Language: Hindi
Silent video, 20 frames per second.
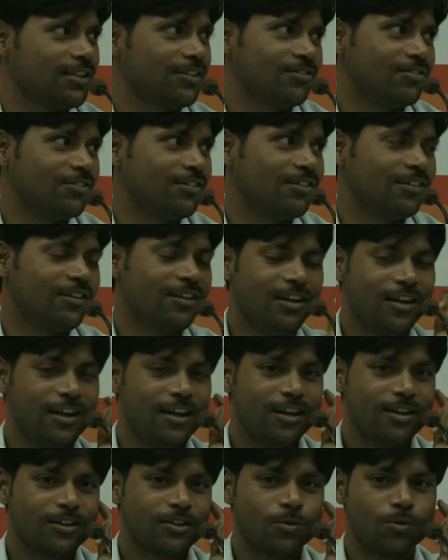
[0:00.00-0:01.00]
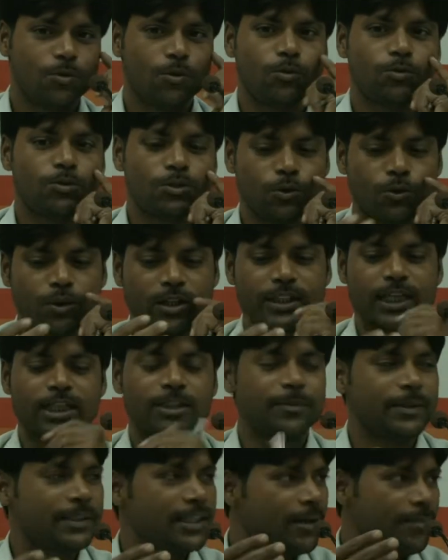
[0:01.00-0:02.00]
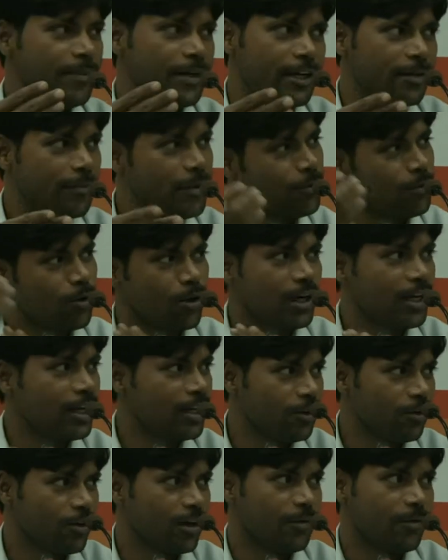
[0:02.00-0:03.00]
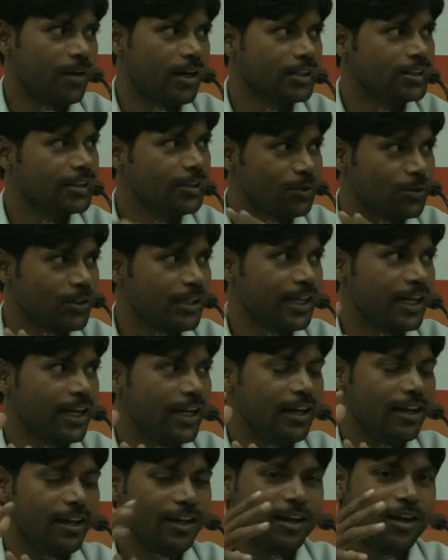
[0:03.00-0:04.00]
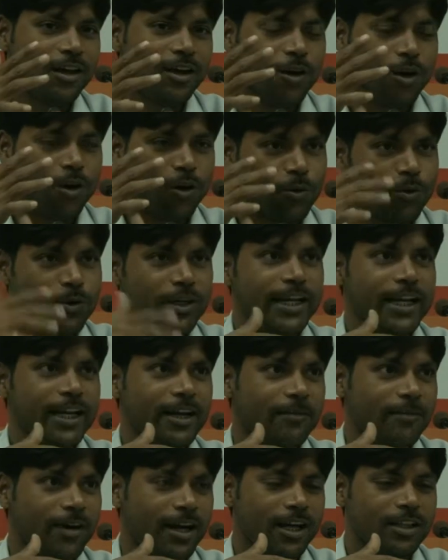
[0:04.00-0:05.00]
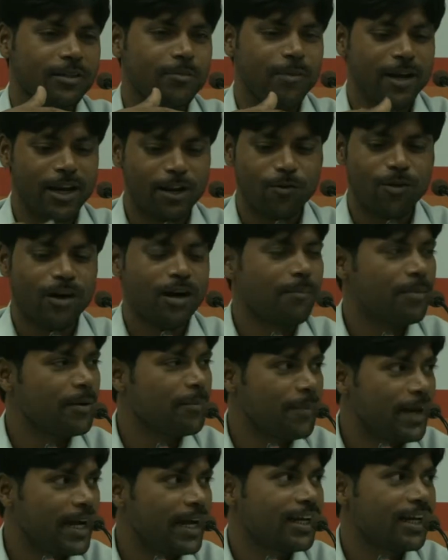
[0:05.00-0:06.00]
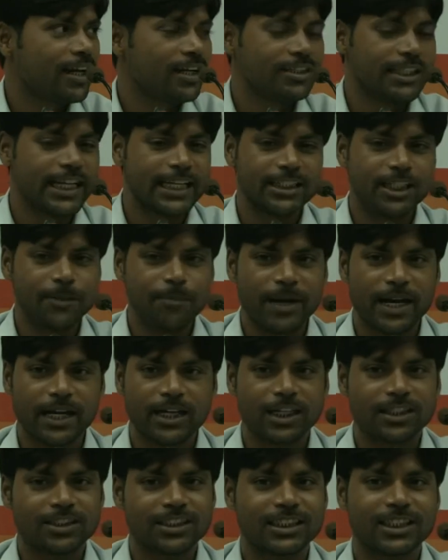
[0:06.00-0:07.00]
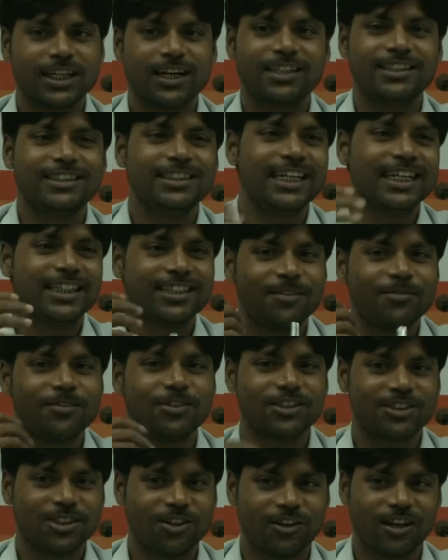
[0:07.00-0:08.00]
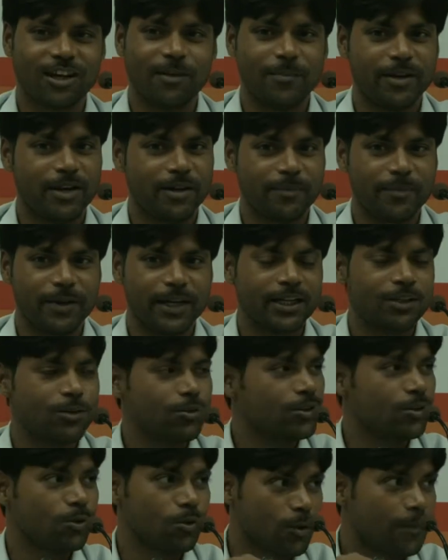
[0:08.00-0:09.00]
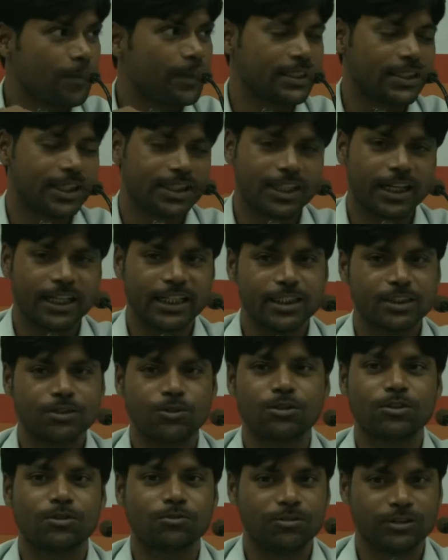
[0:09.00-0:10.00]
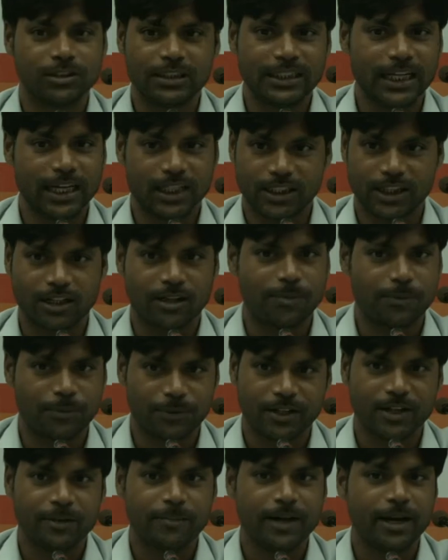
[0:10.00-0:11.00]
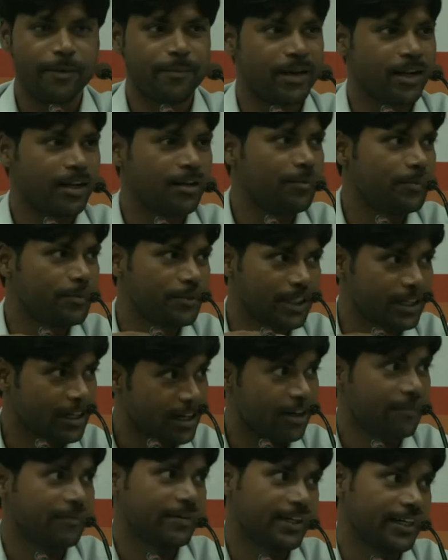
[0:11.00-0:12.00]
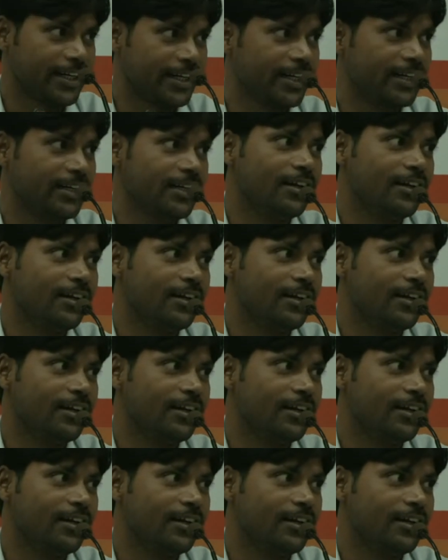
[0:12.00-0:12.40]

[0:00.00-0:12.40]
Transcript: था उनको तो वो थोड़े दस पंद्रह मिनट भी वो खड़े हो गए वहाँ से उठ गए और उठने के बाद मैं वहाँ पर बैठा जैसे ही बैठा सरदार जी एकदम गुस्सा हो गया मेरे पे क्योंकि उनको पता था कि इसको तो कुछ नहीं आता कंप्यूटर में हमारा कंप्यूटर ख़राब करेगा